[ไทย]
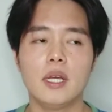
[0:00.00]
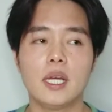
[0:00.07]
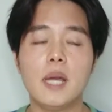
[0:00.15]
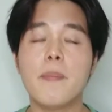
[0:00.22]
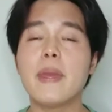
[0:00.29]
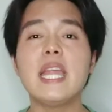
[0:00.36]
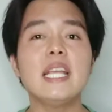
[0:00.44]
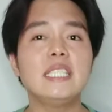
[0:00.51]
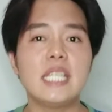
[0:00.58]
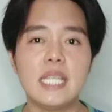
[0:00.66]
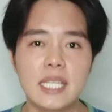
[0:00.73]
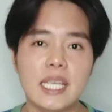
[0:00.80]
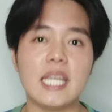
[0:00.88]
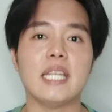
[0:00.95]
คือไม่ได้ชิน
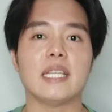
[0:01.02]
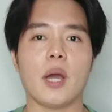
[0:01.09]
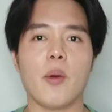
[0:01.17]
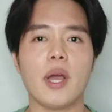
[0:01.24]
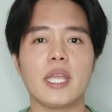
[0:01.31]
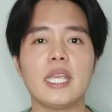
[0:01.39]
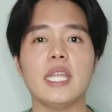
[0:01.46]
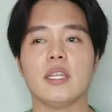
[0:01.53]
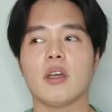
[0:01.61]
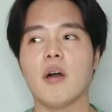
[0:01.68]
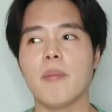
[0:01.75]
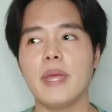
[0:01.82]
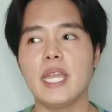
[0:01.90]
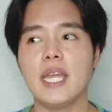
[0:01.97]
กลิ่น แต่ว่ากลิ่นก็
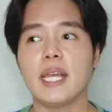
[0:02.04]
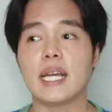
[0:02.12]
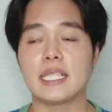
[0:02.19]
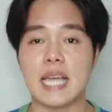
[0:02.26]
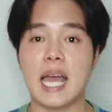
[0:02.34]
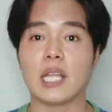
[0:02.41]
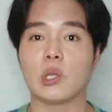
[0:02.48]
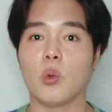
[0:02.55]
ไม่ได้กระจาย